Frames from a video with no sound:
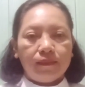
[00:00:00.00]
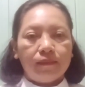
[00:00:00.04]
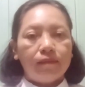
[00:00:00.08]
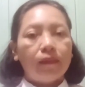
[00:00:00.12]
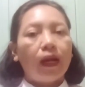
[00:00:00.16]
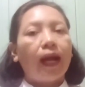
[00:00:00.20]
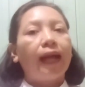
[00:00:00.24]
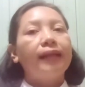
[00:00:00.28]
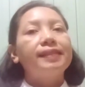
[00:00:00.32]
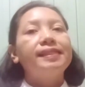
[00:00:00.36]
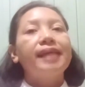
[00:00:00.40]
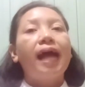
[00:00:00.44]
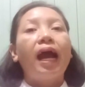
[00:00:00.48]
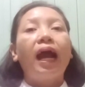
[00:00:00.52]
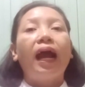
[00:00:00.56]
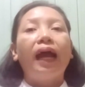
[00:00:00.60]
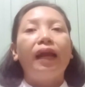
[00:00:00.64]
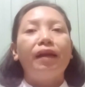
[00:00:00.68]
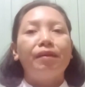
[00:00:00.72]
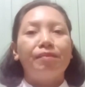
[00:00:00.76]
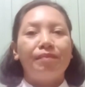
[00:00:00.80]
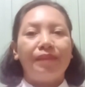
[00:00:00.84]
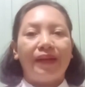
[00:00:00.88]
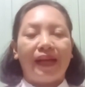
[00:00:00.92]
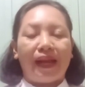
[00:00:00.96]
Maka
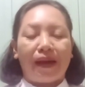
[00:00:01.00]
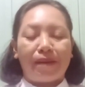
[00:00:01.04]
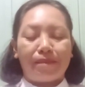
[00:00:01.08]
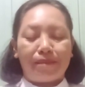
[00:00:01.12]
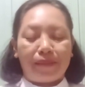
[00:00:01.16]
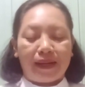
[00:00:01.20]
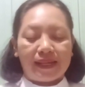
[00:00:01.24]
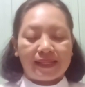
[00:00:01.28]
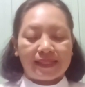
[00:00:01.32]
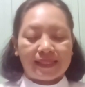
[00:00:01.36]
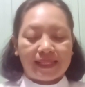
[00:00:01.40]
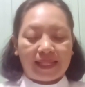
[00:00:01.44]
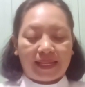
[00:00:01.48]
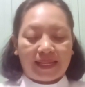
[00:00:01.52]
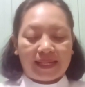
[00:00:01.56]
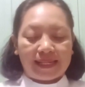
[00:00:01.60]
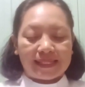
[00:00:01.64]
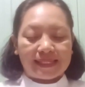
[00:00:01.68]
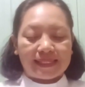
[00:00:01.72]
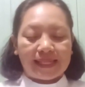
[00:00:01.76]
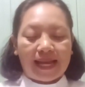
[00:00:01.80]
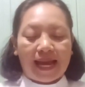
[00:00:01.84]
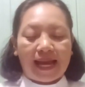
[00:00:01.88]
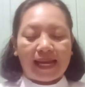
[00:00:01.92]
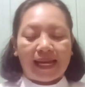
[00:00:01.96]
jangan menambah
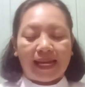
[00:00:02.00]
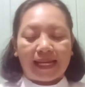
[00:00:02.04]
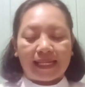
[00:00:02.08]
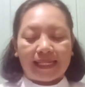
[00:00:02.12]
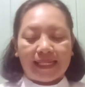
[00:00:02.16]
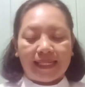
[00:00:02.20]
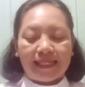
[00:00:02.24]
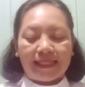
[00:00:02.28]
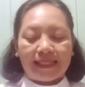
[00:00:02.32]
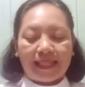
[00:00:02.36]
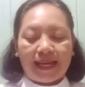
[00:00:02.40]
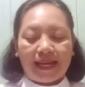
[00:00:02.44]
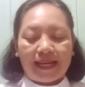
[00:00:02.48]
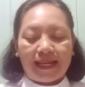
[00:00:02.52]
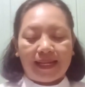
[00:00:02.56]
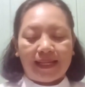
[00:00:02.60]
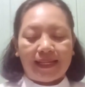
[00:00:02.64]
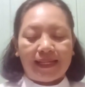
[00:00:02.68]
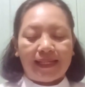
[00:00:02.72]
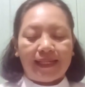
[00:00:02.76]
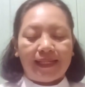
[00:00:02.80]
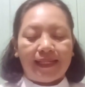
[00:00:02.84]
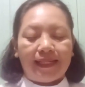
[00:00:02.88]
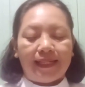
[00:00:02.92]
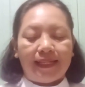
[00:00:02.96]
stres anak kita
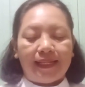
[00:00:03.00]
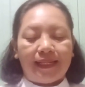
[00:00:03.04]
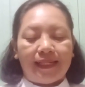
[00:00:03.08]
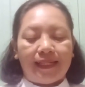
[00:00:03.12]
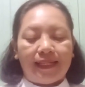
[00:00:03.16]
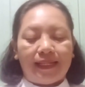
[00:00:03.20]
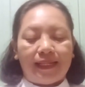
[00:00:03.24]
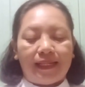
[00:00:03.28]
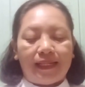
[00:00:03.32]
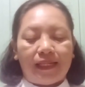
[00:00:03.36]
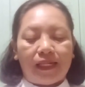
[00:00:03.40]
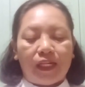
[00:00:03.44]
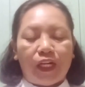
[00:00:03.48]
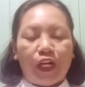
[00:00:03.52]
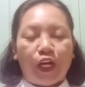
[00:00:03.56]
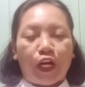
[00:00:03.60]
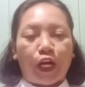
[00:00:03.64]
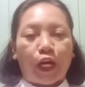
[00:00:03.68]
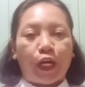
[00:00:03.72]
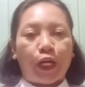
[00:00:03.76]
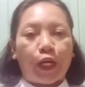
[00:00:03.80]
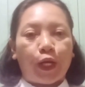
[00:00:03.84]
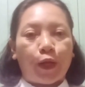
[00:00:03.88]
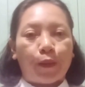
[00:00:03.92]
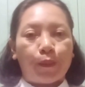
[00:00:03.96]

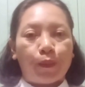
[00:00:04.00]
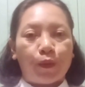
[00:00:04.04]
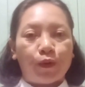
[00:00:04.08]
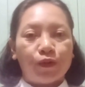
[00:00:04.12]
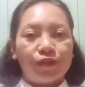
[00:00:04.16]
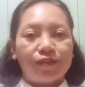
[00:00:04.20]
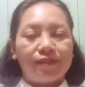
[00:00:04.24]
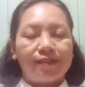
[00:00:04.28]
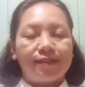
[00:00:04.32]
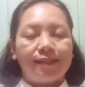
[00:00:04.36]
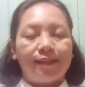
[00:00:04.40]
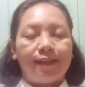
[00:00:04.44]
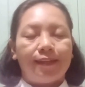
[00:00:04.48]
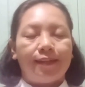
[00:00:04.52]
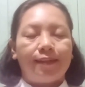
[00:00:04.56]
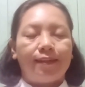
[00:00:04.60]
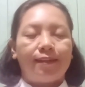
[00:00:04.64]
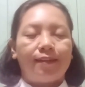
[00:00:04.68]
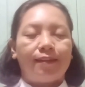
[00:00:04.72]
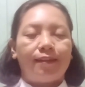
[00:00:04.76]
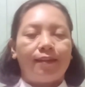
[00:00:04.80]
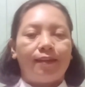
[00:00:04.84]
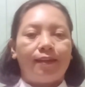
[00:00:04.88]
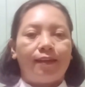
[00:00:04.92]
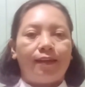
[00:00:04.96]
dengan emosi,
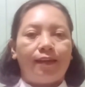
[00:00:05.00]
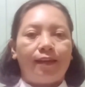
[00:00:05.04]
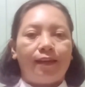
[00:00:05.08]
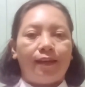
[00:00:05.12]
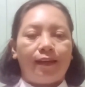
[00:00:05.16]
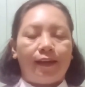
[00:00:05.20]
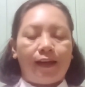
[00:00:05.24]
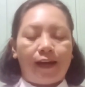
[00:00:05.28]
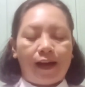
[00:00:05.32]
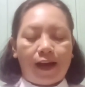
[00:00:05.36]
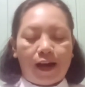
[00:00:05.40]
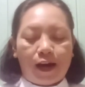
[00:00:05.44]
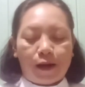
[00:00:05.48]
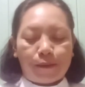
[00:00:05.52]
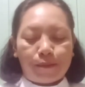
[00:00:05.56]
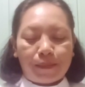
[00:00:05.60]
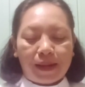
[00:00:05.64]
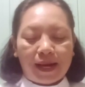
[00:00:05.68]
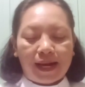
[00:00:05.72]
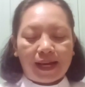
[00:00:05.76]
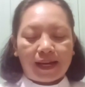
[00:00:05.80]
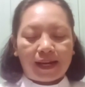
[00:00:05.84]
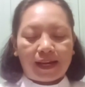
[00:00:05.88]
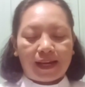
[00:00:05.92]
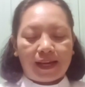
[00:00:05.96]

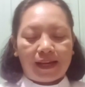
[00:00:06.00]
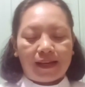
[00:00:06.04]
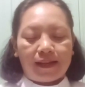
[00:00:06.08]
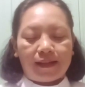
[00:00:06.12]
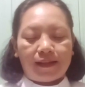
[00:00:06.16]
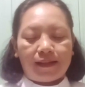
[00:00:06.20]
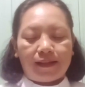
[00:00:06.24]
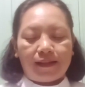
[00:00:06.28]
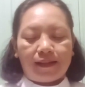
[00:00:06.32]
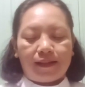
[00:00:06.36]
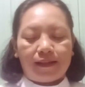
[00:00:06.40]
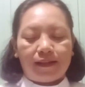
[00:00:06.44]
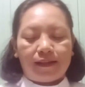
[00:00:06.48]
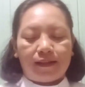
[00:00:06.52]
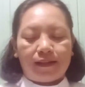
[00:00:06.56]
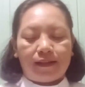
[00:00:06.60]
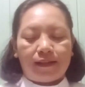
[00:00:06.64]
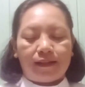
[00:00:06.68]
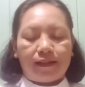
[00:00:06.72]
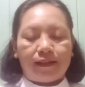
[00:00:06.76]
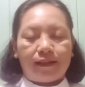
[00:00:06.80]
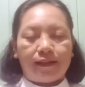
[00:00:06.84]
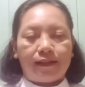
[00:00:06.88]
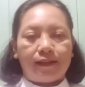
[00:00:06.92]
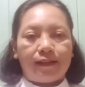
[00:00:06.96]
amarah
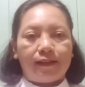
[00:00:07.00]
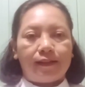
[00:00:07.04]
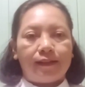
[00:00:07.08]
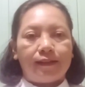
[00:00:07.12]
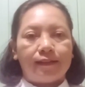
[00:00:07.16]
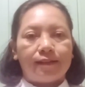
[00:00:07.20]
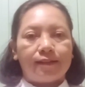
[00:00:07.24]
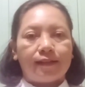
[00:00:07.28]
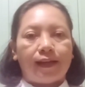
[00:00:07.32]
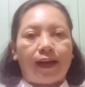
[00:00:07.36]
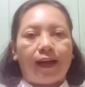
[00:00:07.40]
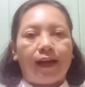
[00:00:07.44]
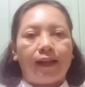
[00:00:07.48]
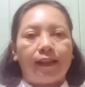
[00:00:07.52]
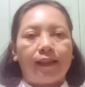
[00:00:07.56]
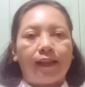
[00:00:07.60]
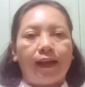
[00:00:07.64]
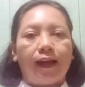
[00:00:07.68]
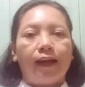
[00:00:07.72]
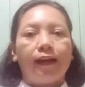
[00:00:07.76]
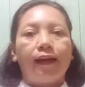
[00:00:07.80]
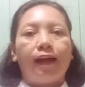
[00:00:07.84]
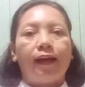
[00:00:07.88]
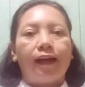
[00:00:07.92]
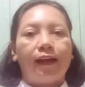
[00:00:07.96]
saat
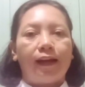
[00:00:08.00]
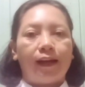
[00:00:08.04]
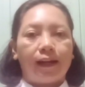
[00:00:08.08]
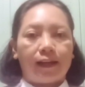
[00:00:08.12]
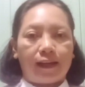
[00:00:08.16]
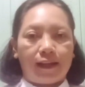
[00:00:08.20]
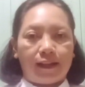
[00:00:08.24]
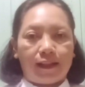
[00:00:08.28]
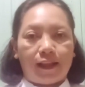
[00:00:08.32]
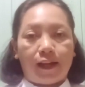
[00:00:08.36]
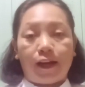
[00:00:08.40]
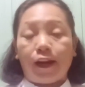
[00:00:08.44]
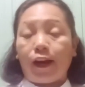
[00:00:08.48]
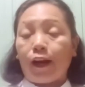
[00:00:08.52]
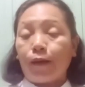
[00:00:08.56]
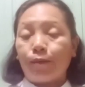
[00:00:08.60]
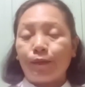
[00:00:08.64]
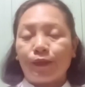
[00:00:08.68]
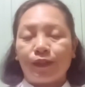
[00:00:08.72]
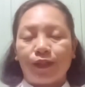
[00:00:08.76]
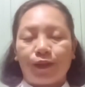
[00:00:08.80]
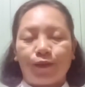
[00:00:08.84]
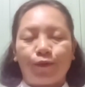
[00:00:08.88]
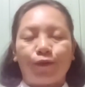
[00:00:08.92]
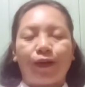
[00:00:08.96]
anak-anak kita dalam
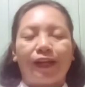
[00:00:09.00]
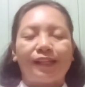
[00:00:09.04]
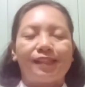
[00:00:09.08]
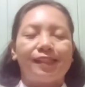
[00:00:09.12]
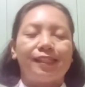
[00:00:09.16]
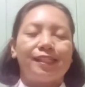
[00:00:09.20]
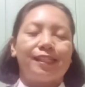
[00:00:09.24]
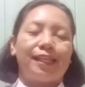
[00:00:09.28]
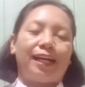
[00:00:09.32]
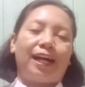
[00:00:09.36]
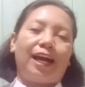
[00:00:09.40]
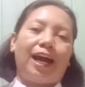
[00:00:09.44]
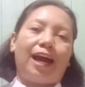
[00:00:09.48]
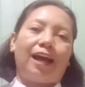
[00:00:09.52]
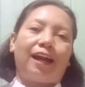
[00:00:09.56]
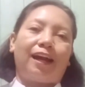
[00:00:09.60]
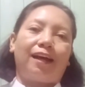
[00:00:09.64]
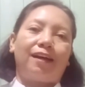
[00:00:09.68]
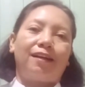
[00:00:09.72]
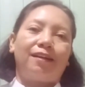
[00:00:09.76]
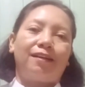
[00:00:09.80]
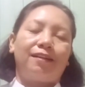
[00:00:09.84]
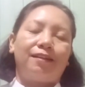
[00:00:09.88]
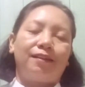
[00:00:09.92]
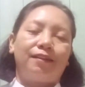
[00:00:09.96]
situasi sekarang